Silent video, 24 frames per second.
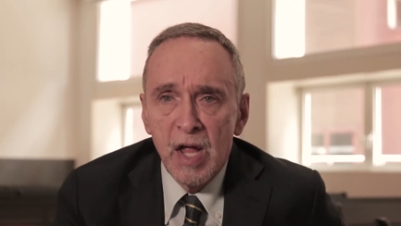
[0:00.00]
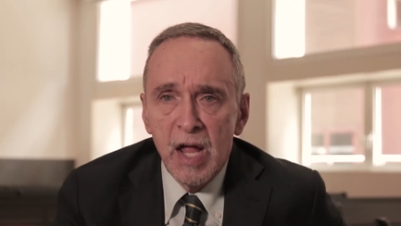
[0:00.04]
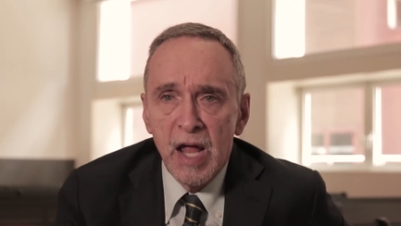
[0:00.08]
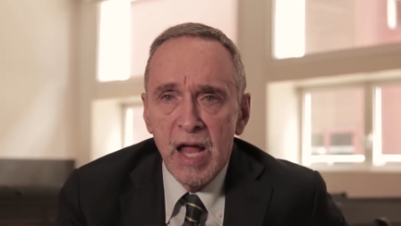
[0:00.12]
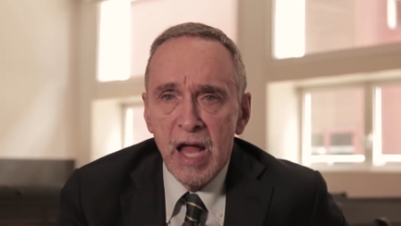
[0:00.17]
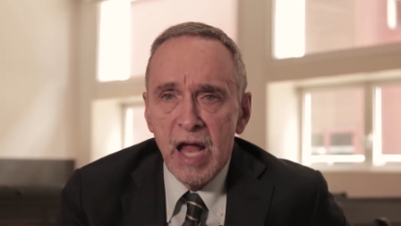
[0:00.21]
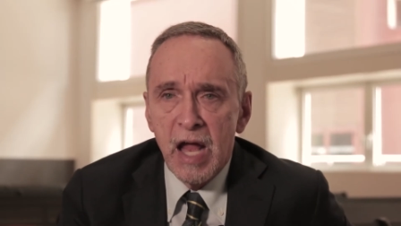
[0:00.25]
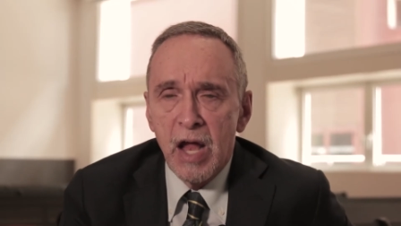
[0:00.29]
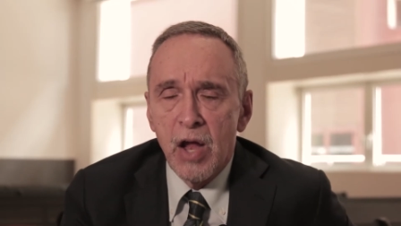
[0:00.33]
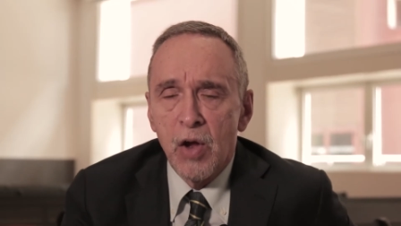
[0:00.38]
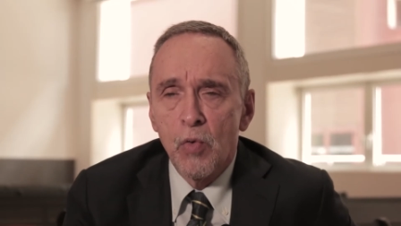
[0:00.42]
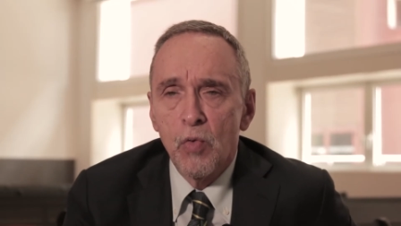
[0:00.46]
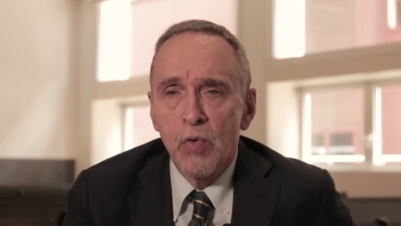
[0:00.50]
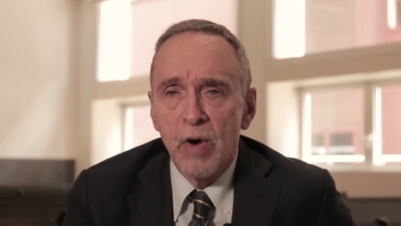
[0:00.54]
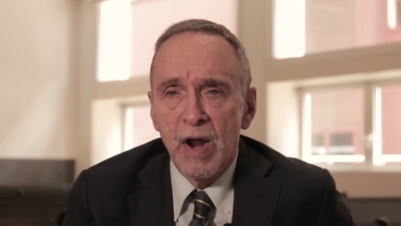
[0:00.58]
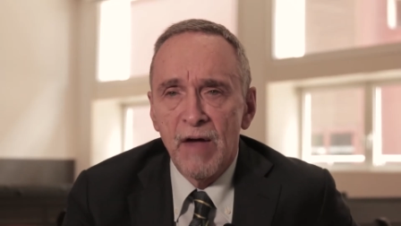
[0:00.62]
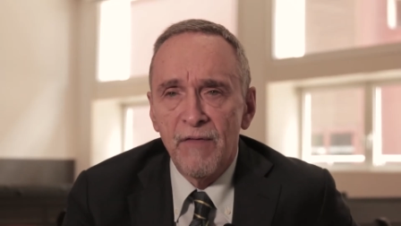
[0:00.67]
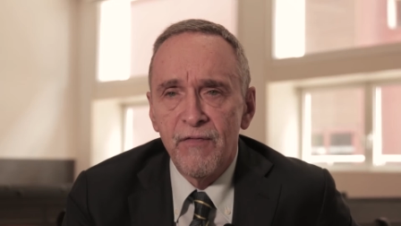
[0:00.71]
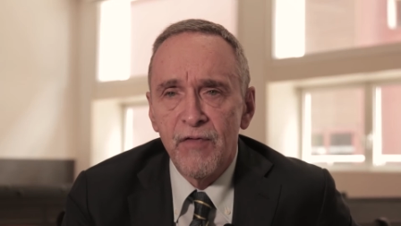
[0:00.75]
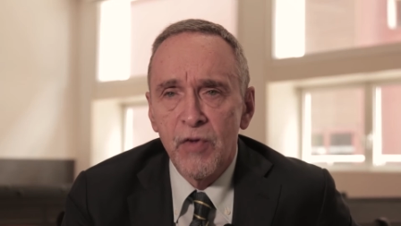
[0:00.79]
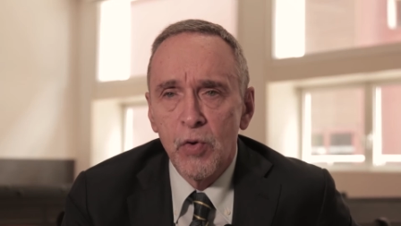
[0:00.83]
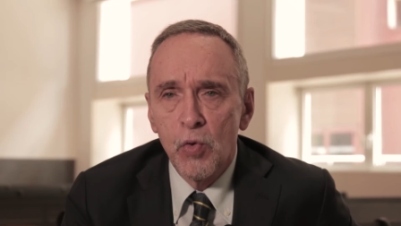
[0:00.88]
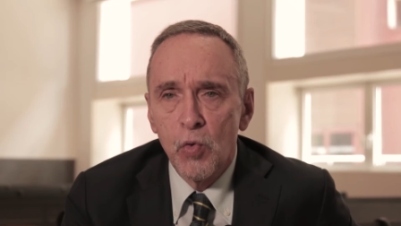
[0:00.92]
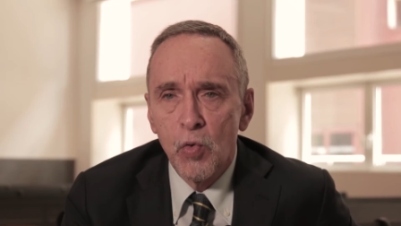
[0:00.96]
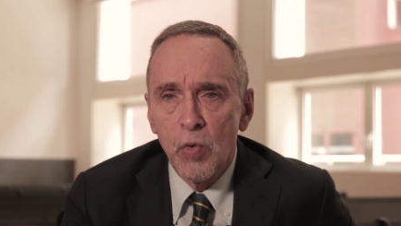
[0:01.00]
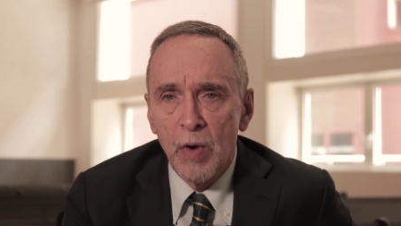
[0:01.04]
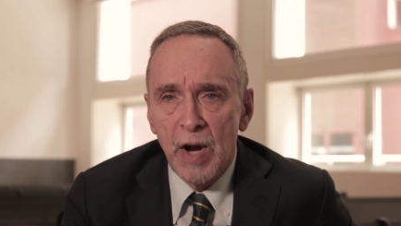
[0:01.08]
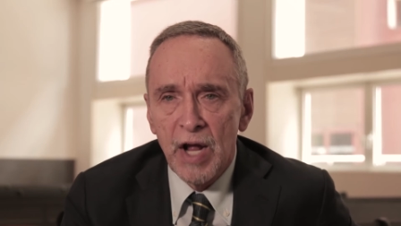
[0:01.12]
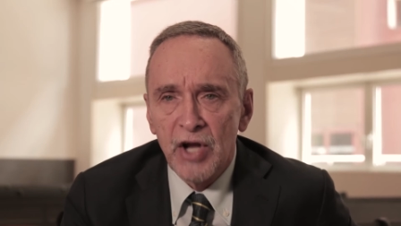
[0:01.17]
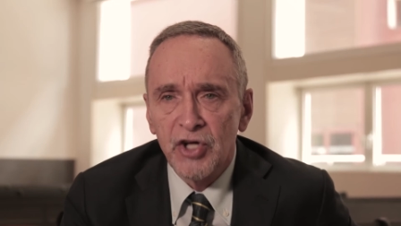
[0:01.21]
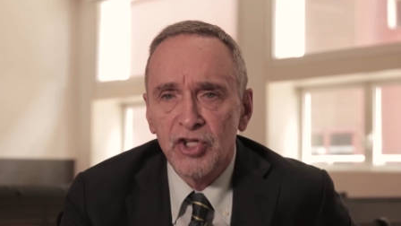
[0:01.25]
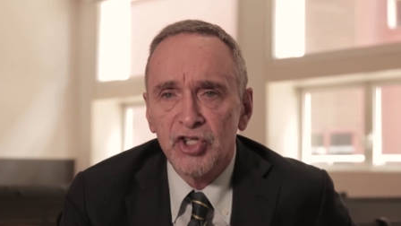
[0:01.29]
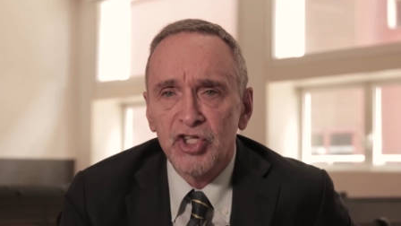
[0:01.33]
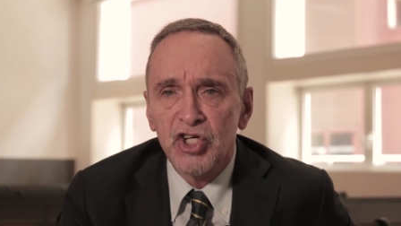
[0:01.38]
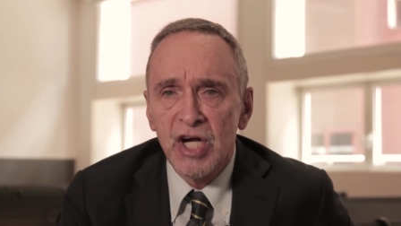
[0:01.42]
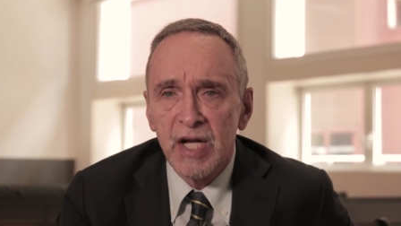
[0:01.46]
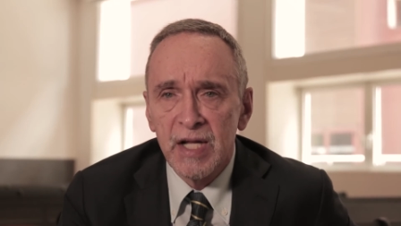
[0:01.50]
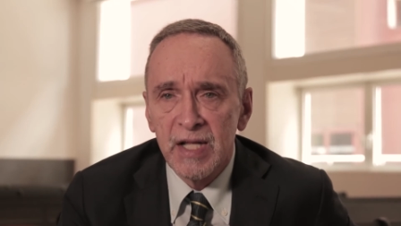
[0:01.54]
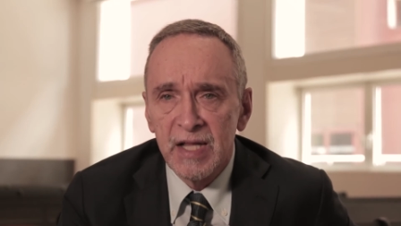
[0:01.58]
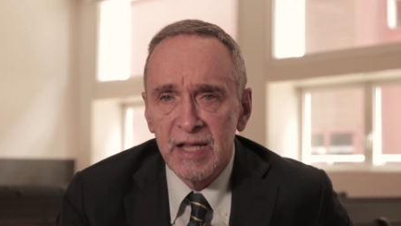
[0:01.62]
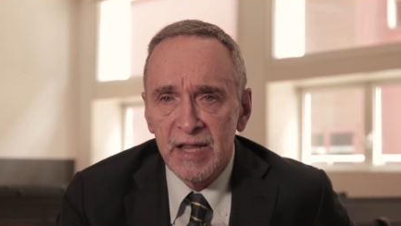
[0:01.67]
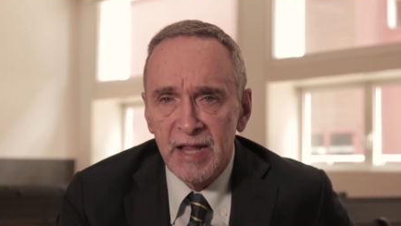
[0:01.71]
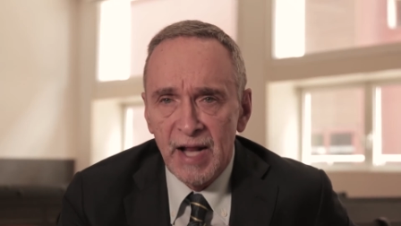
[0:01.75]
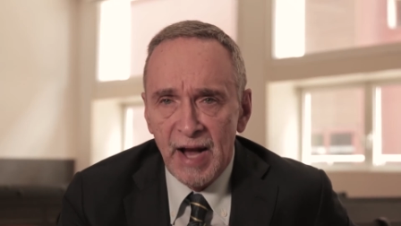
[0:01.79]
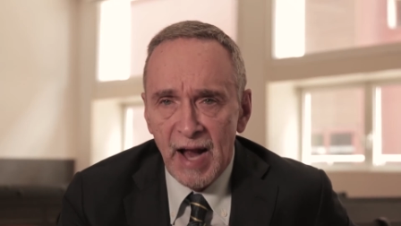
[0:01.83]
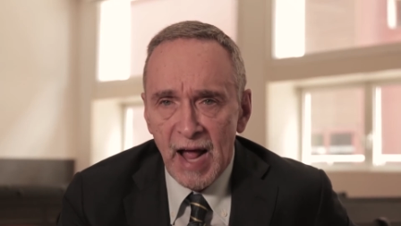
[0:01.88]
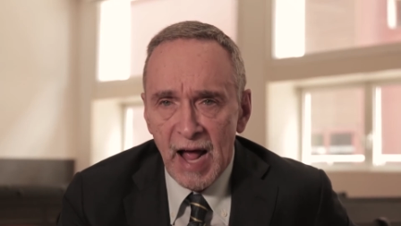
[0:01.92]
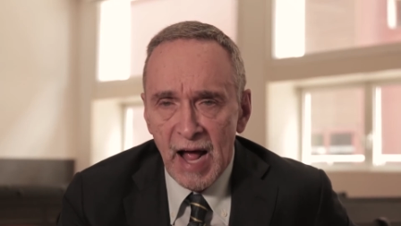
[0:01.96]
è una figura
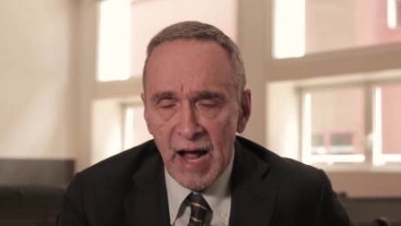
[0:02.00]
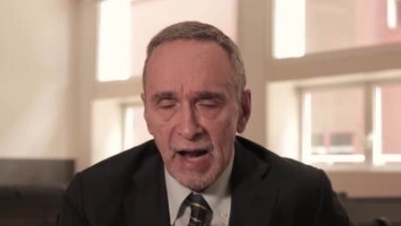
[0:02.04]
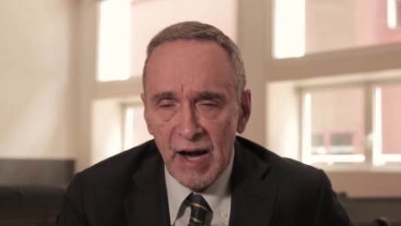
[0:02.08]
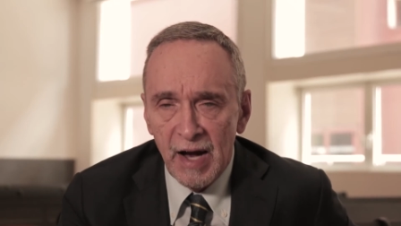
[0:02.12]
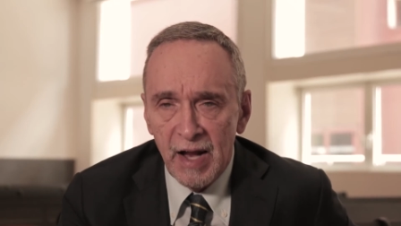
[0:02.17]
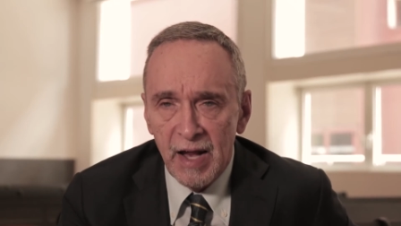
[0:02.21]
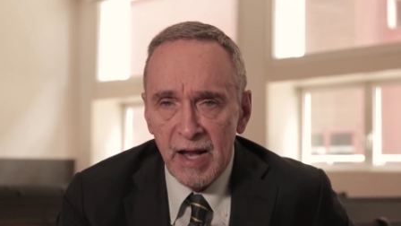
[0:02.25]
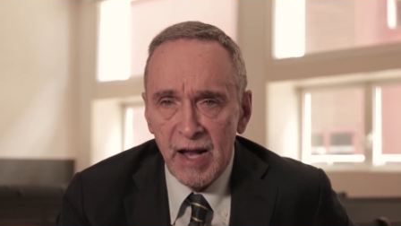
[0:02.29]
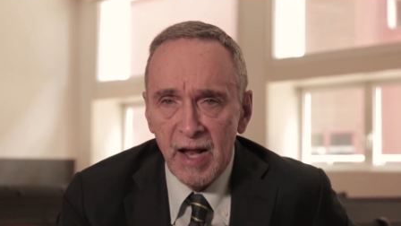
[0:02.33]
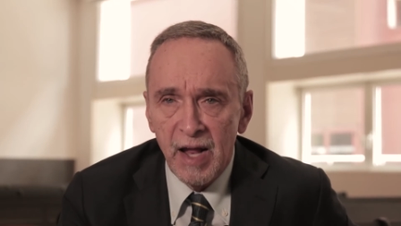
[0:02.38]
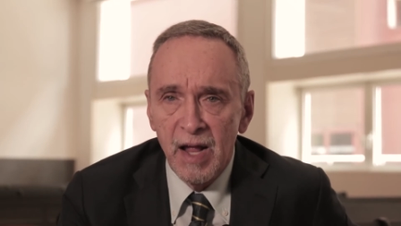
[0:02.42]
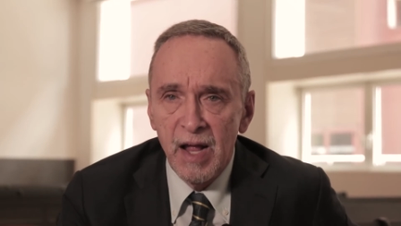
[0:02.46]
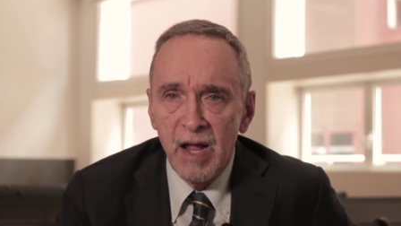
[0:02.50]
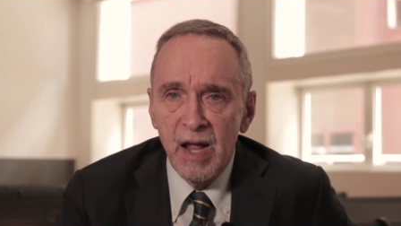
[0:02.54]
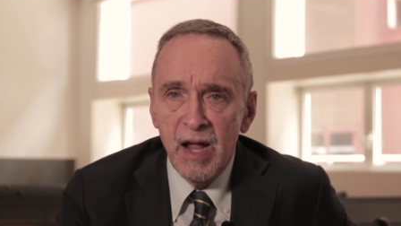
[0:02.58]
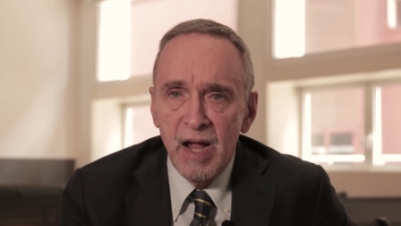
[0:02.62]
centrale